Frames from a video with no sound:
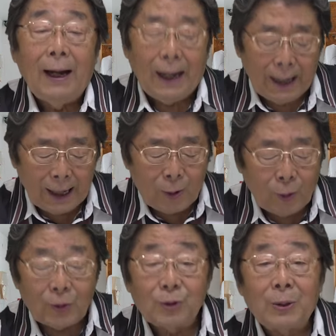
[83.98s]
ああ、
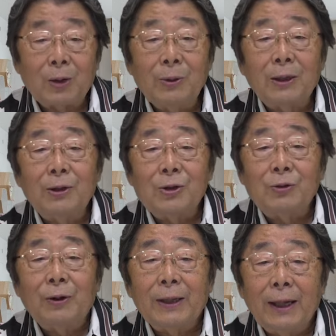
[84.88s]
こういう番組やってる
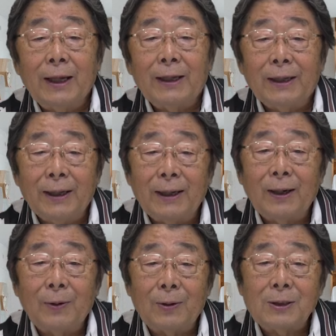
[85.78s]
人はね、
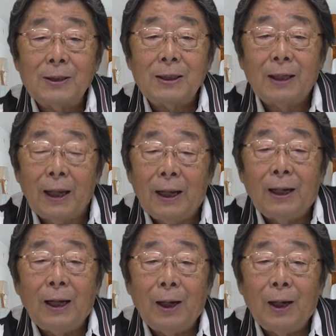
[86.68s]
ええー、わざわざね、